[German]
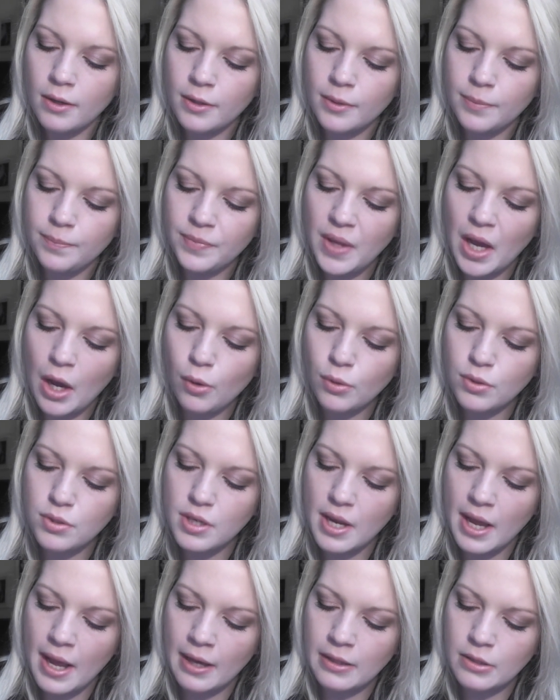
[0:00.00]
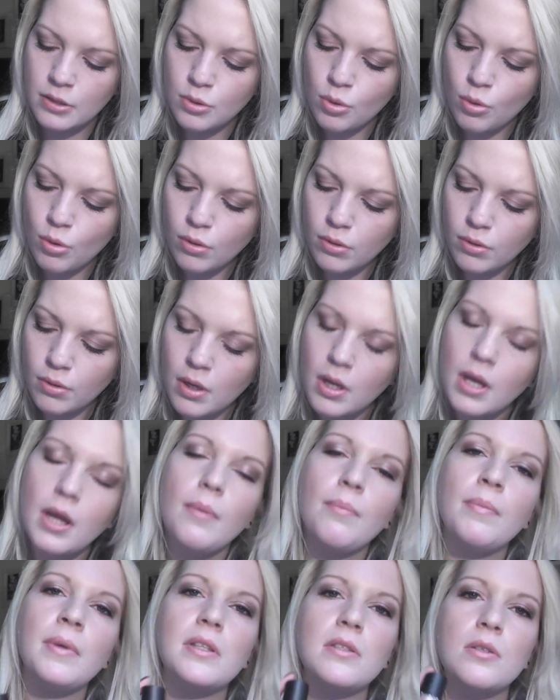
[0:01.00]
ähm, Hauterdton
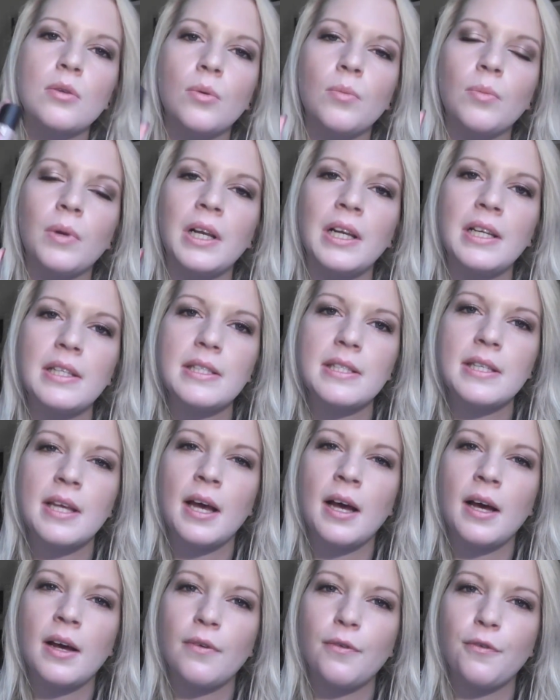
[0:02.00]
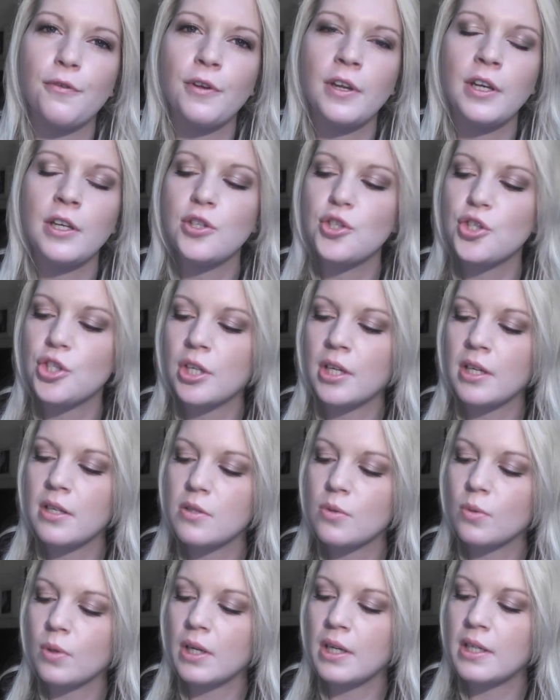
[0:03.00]
mit so einem Glitzer-Finish
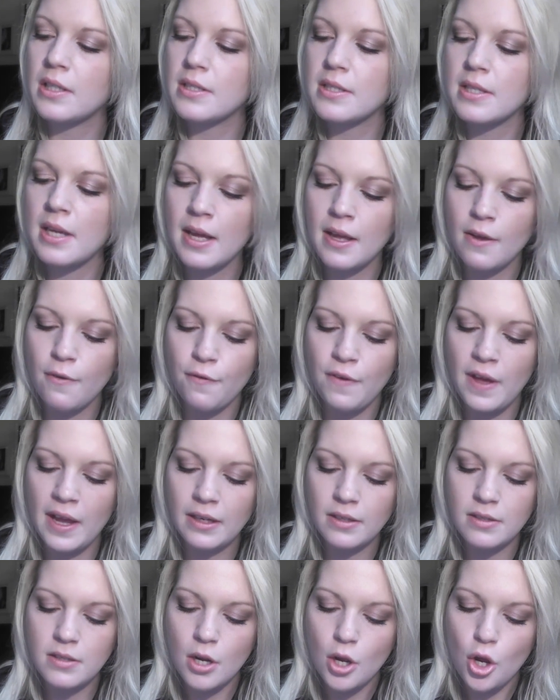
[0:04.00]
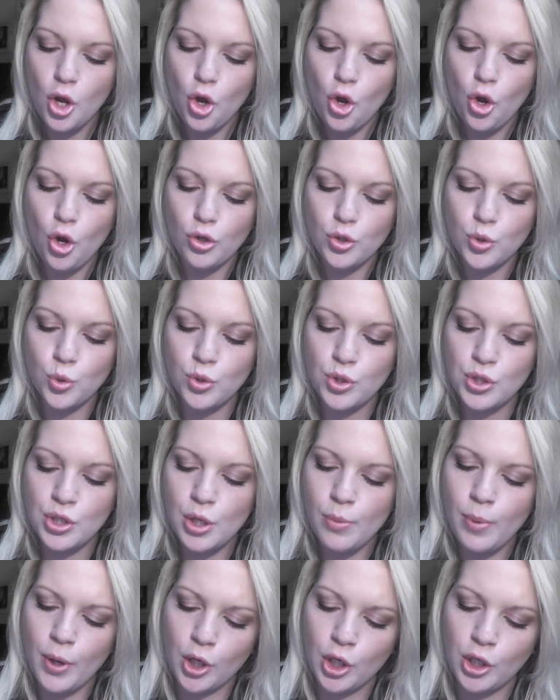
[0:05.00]
drin, so ein Glitzer-Effekt, so ein
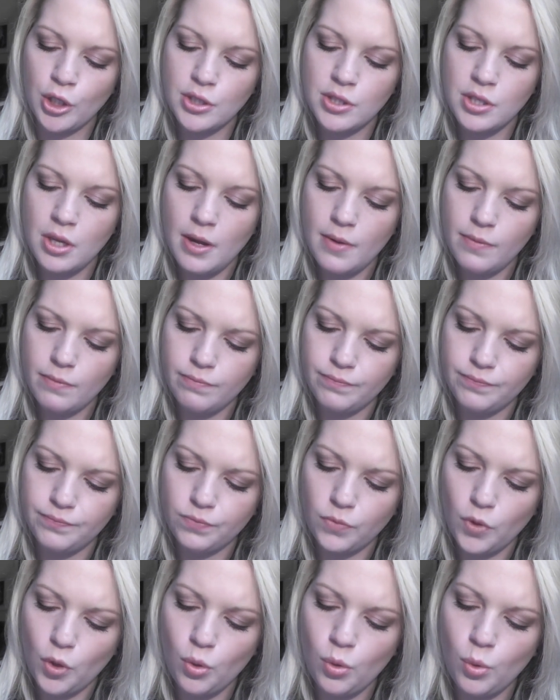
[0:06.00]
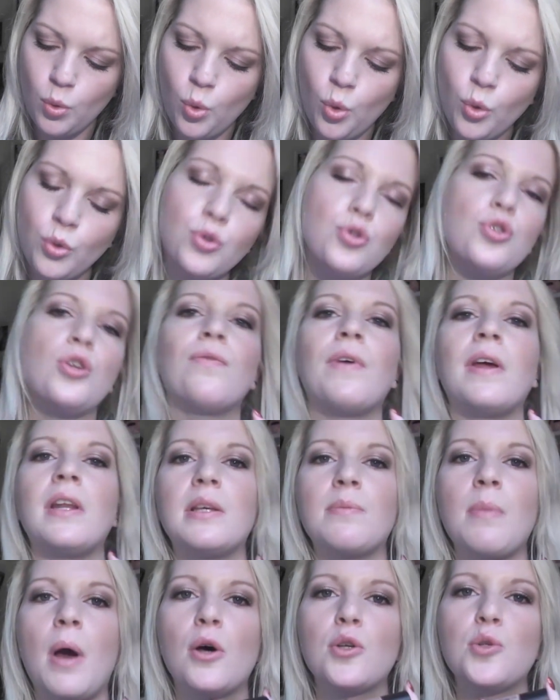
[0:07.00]
Silberglitzer. Und den
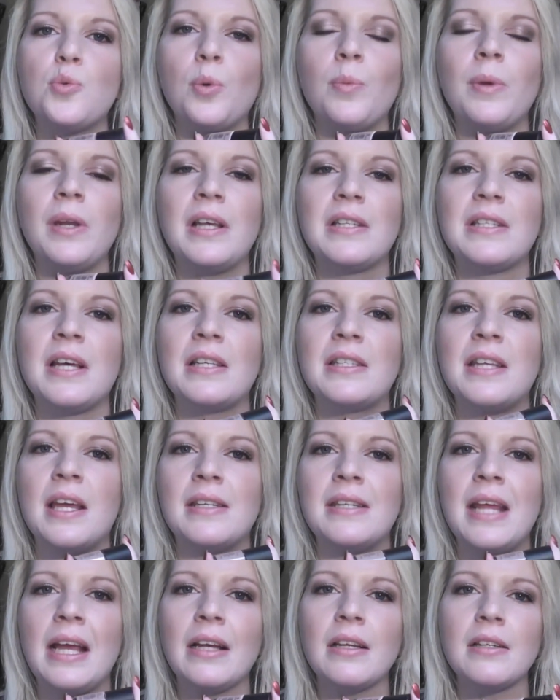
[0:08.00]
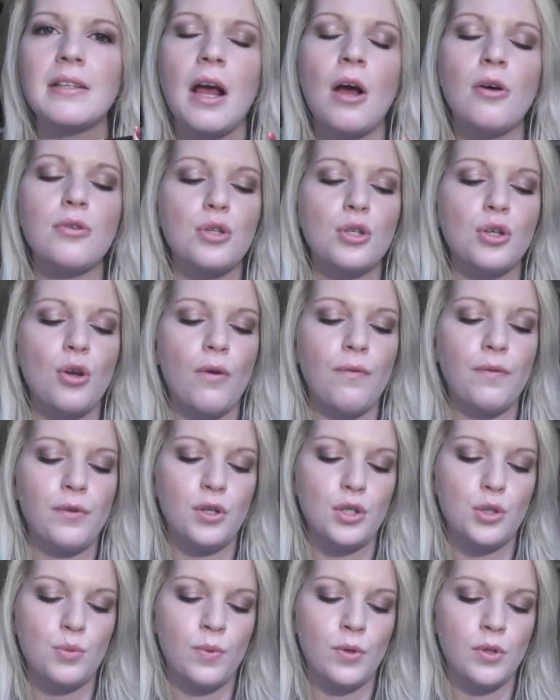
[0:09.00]
werde ich mal ausprobieren. Der sah sehr deckend aus. Ich hoffe,
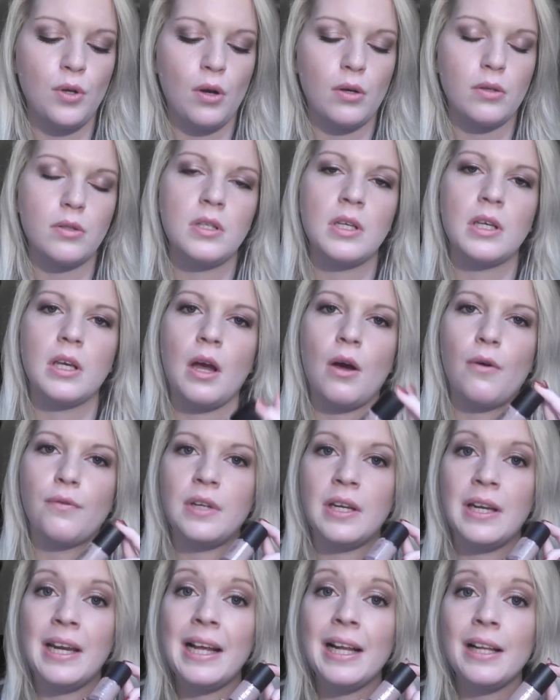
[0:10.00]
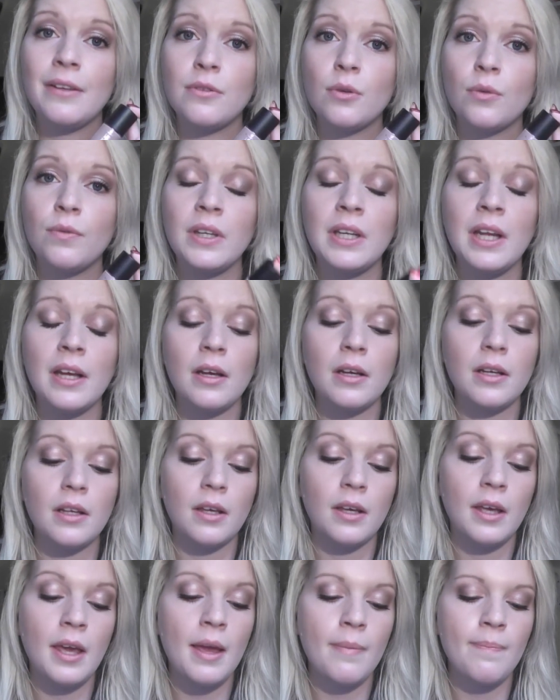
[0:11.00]
das wird auch sich auf den Nägeln so
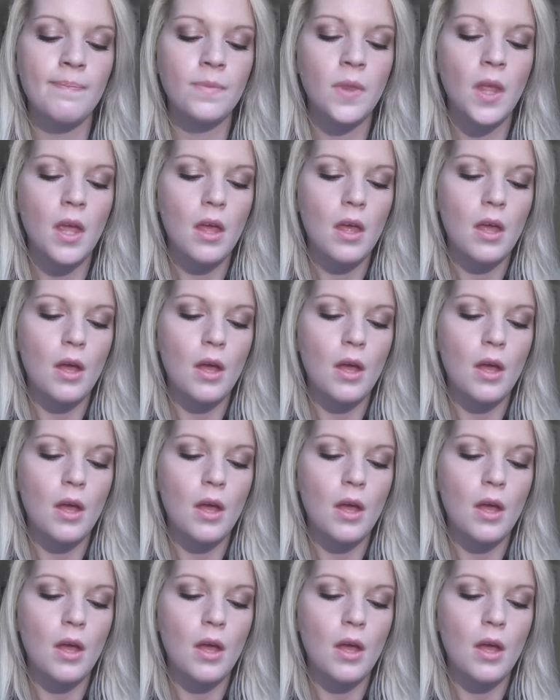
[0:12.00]
wiedergeben.